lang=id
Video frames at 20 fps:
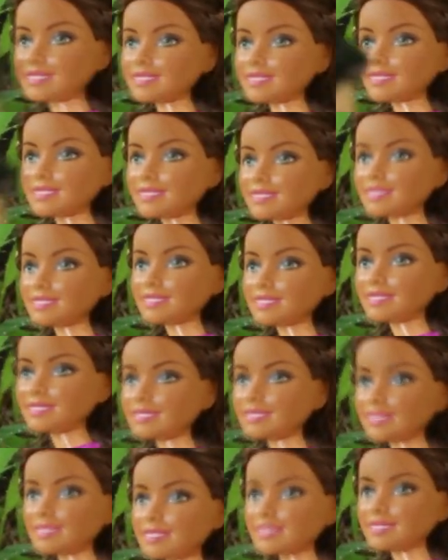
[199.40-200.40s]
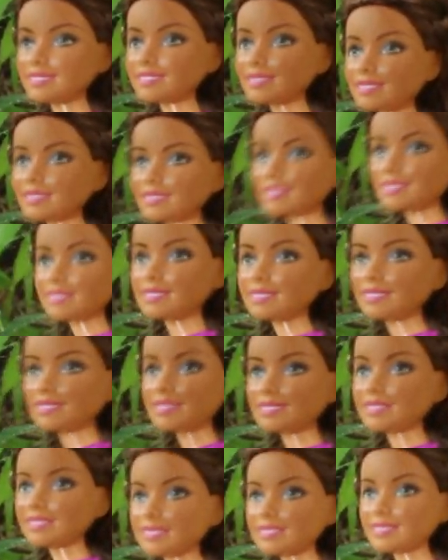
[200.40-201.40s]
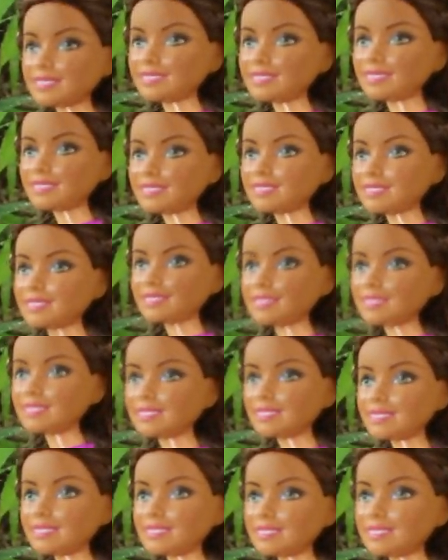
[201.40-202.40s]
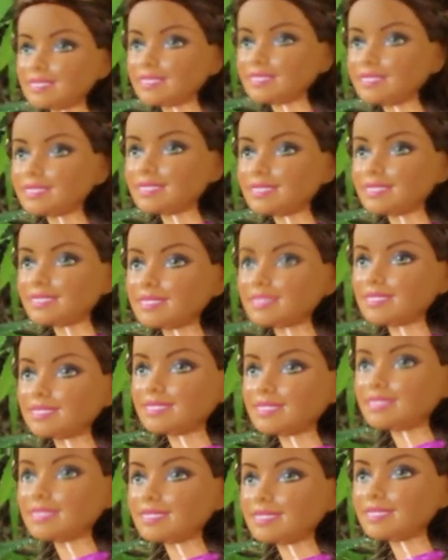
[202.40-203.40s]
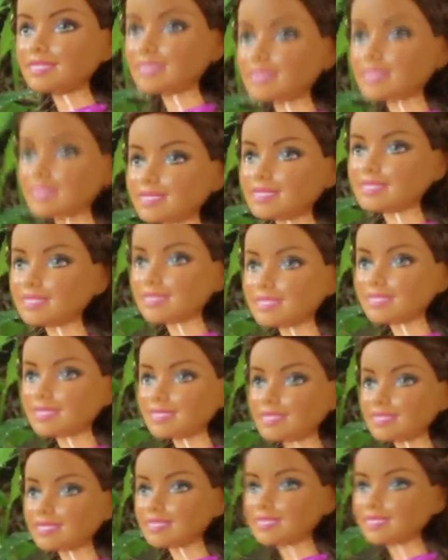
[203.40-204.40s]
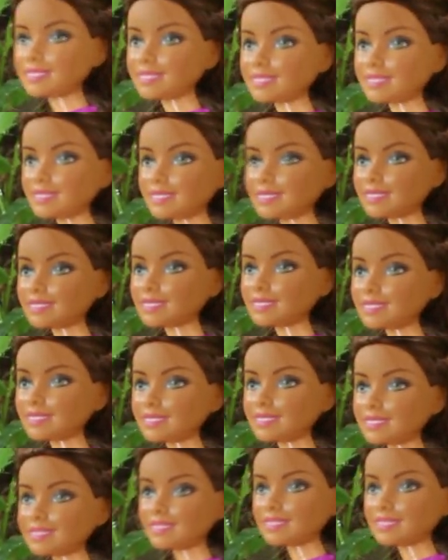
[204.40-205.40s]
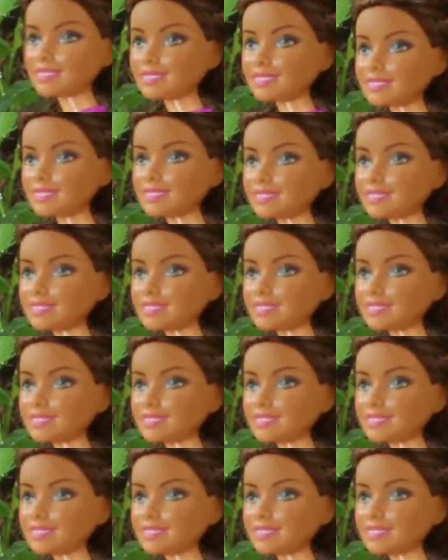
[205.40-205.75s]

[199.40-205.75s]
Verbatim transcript: Wah, itu tidak mungkin. Jangan coba-coba membohongiku. Tidak, aku beneran bisa.